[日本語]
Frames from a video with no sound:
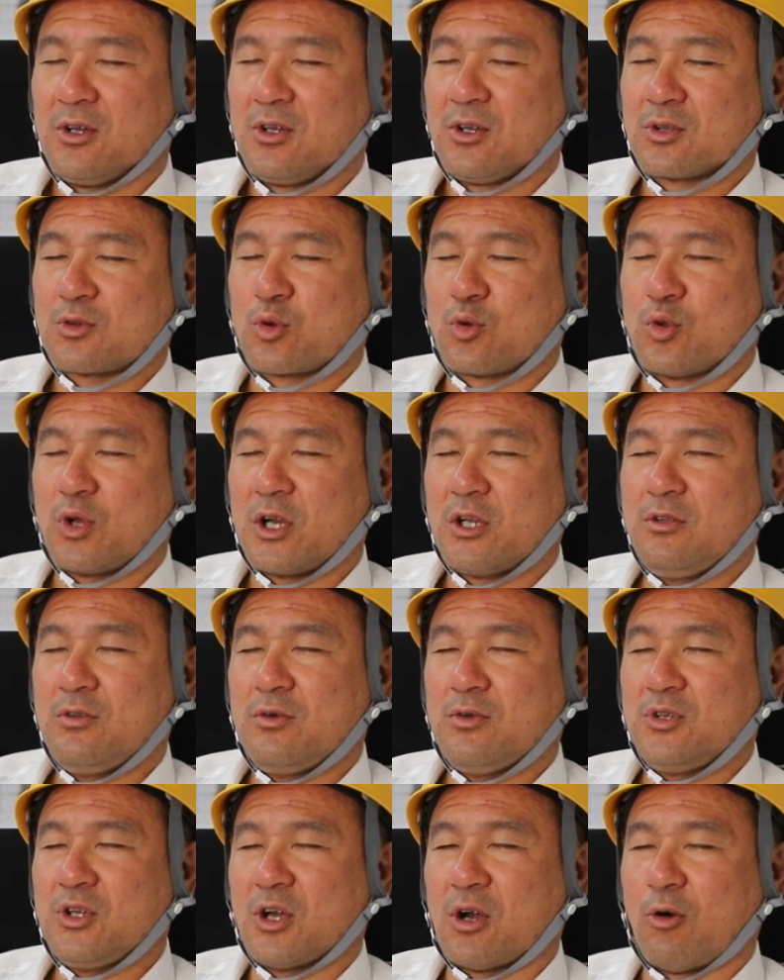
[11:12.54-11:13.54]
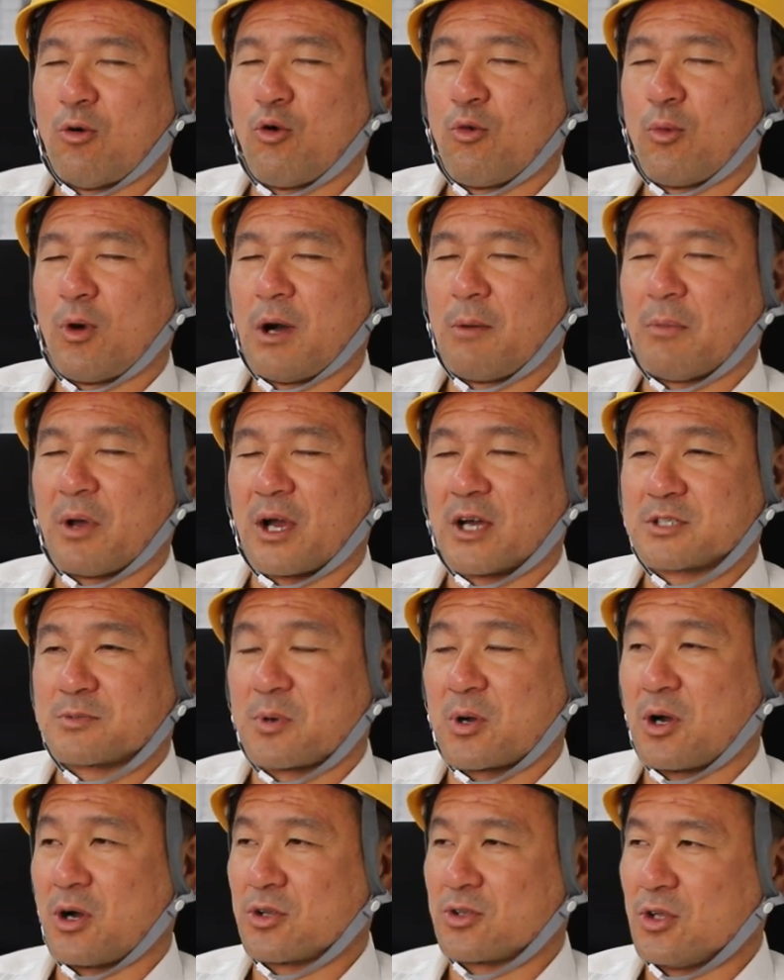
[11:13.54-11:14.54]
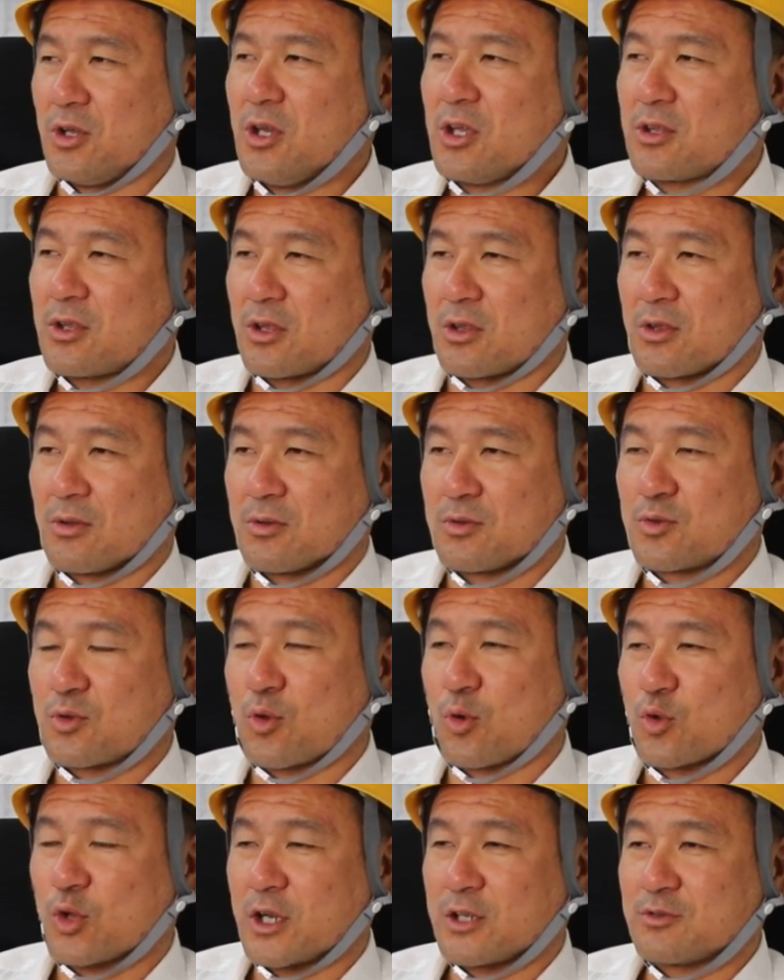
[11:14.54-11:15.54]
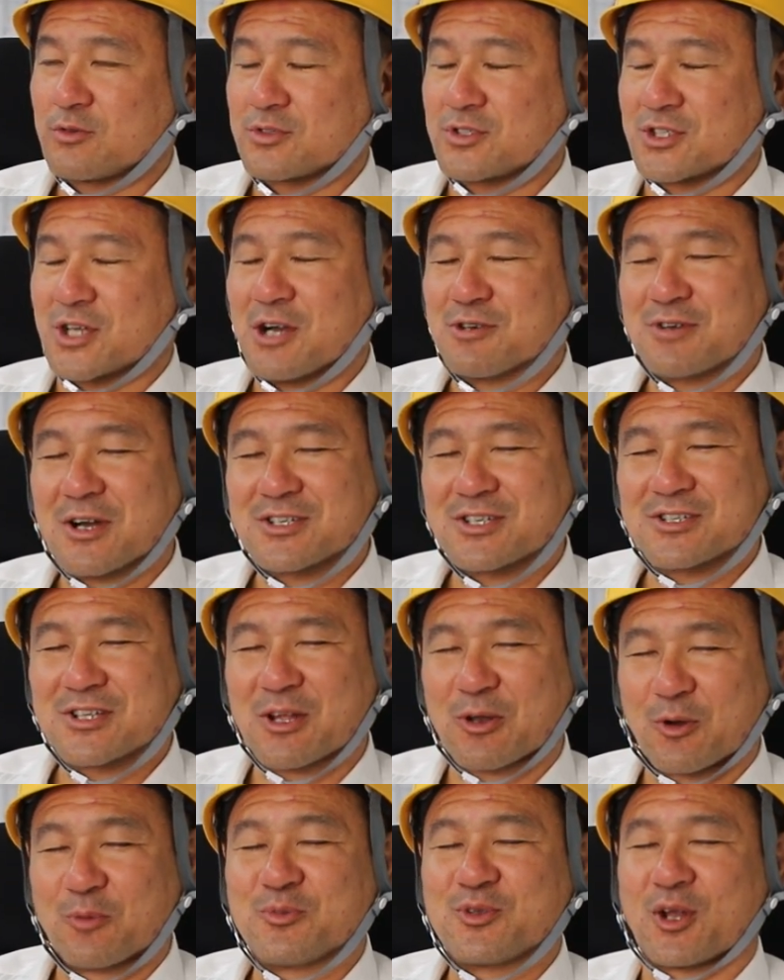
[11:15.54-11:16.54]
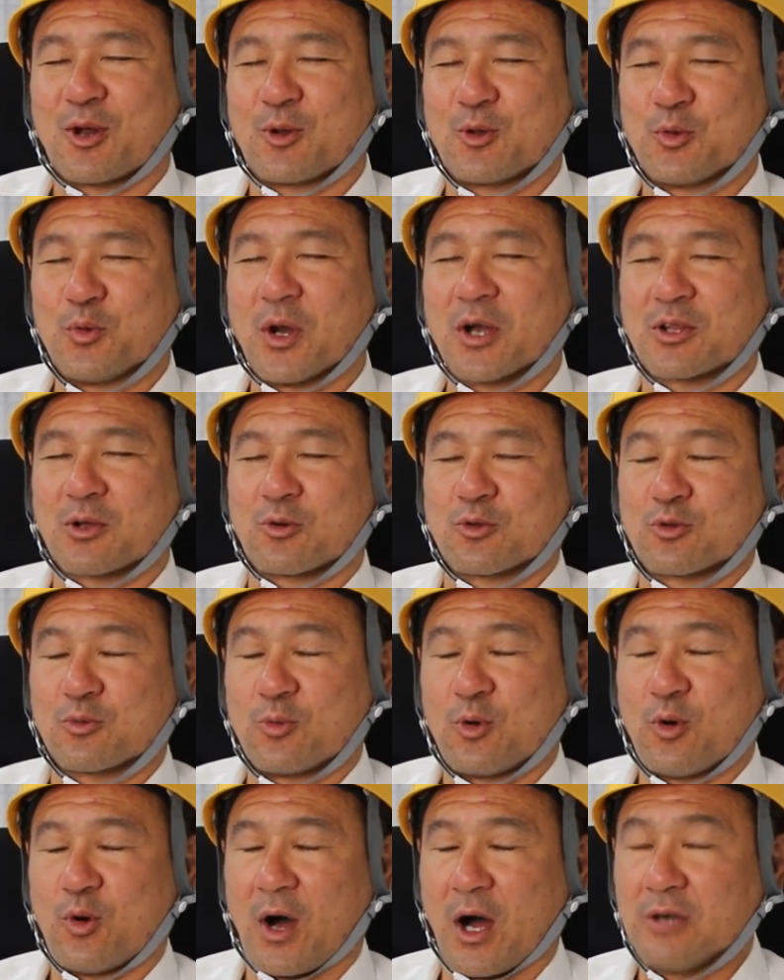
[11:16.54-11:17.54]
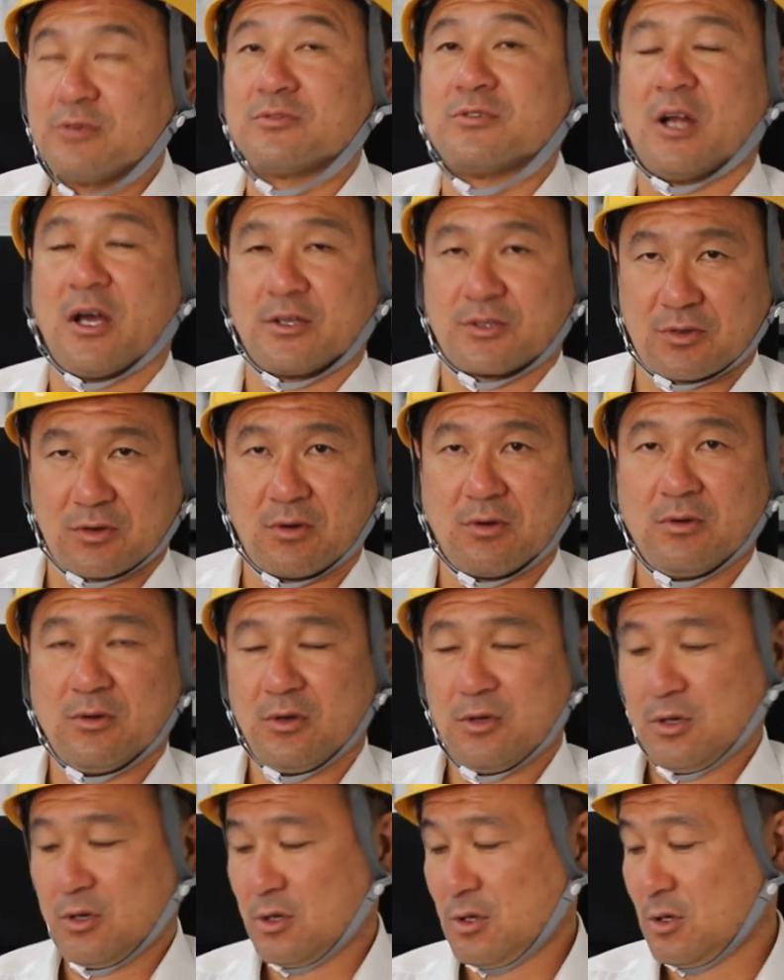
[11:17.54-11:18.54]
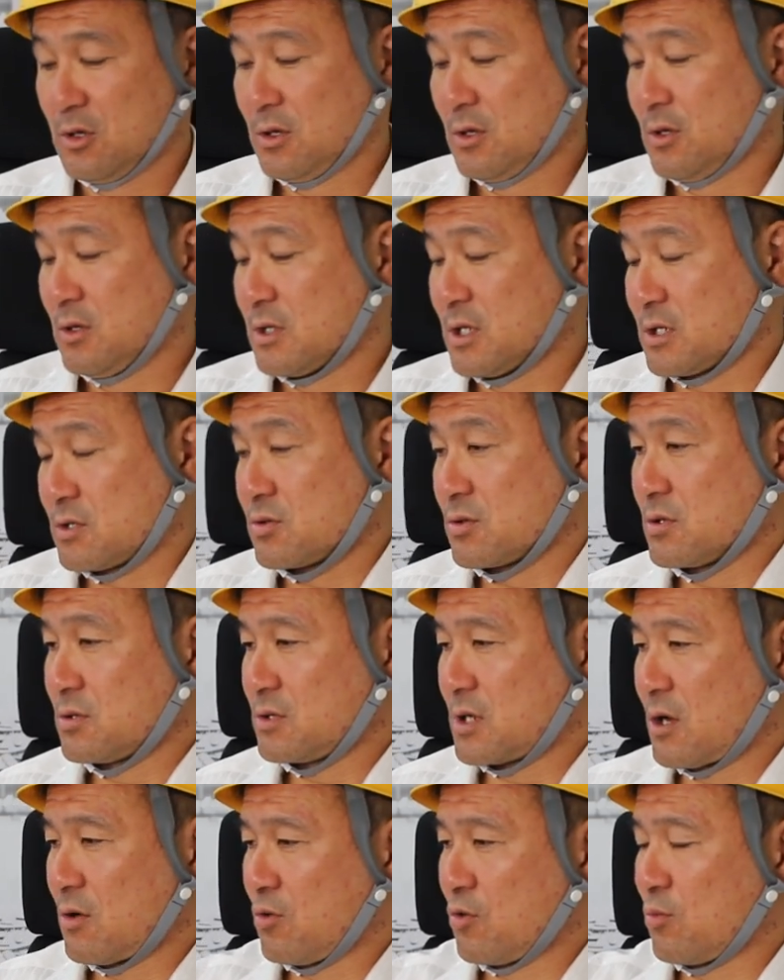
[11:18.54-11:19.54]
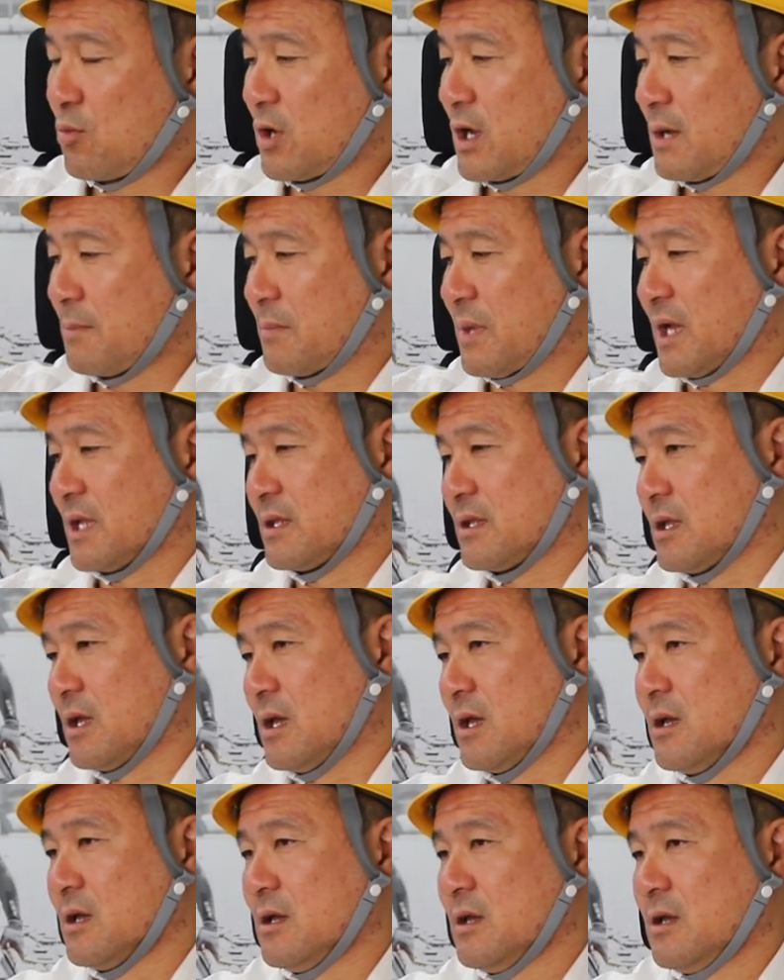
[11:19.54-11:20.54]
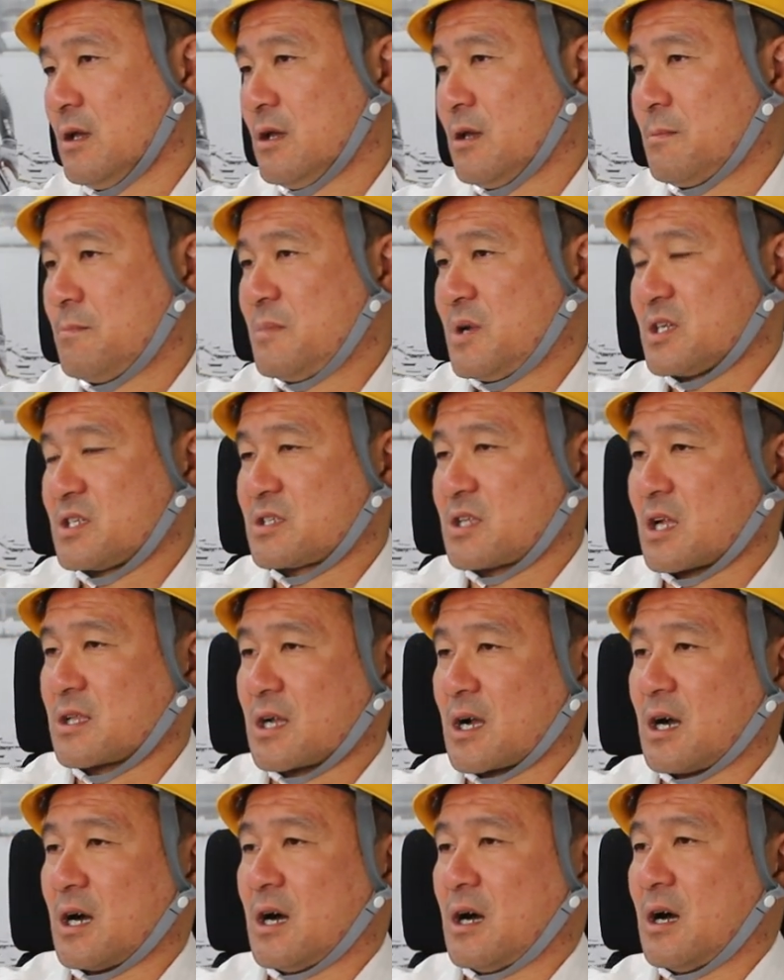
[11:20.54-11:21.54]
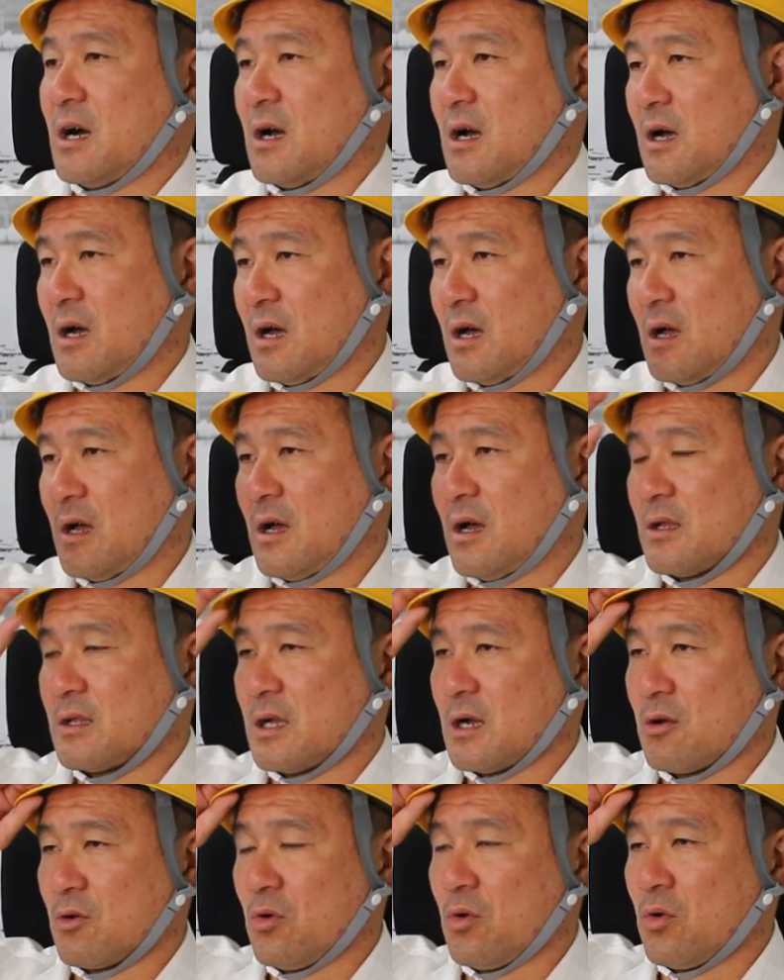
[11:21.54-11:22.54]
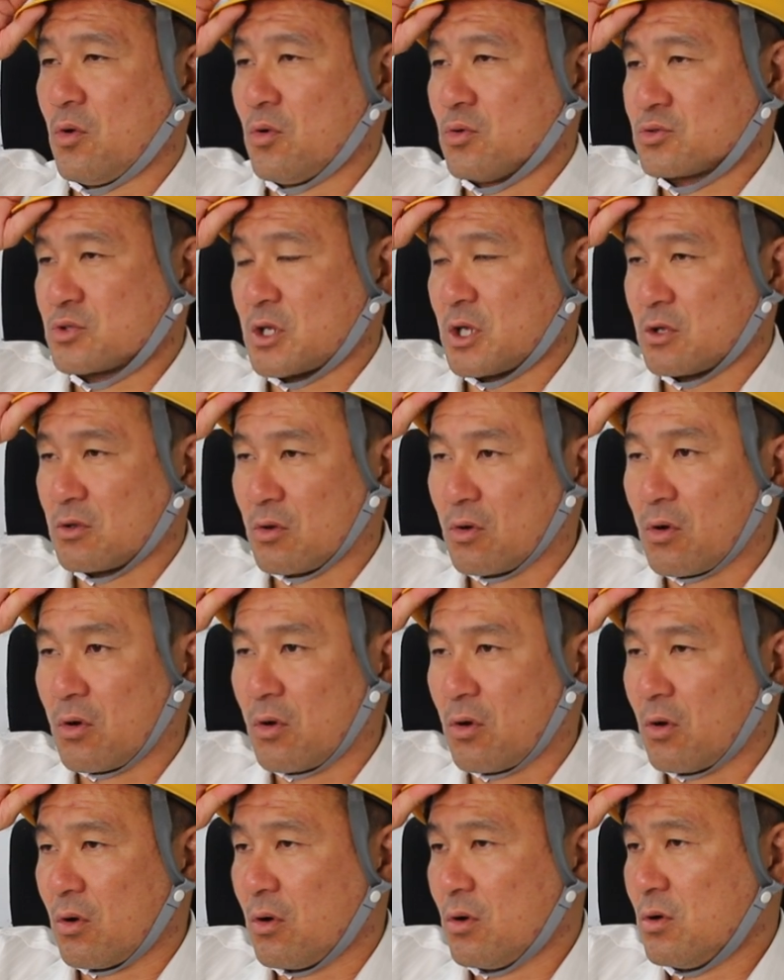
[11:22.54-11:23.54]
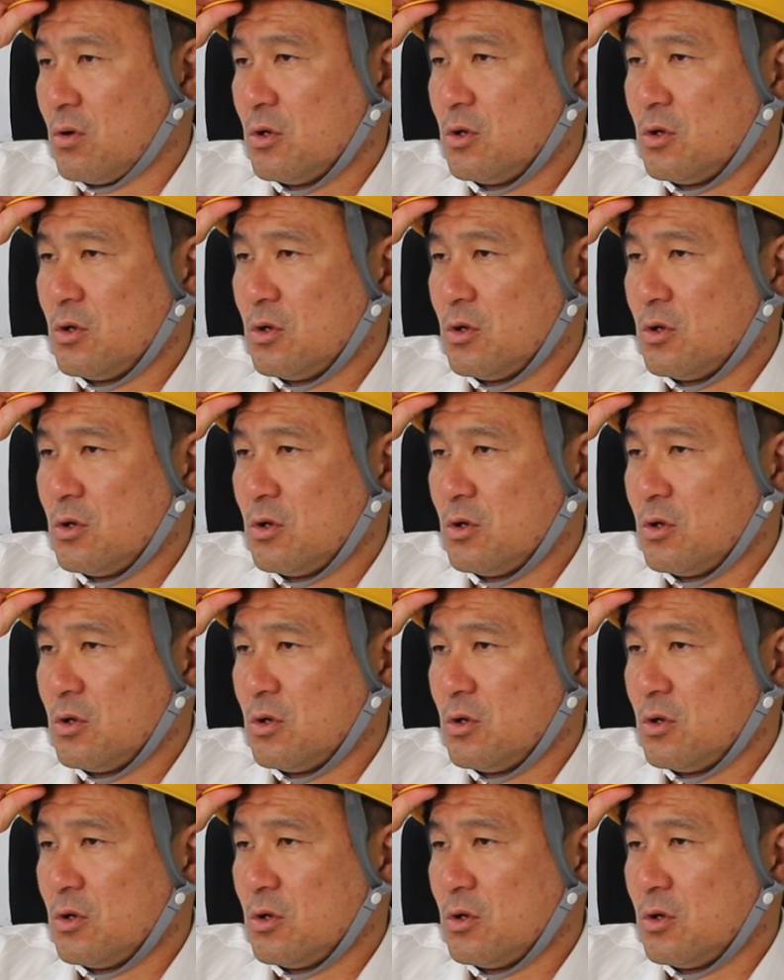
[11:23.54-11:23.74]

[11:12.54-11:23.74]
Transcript: いや隣の家が訪問販売がしばかかってえっ、って言って隣と違う会社なのみたいなこと言われたこともあるぐらいですよでそれぐらい訪問販売ってまあしたたかだろうすけど、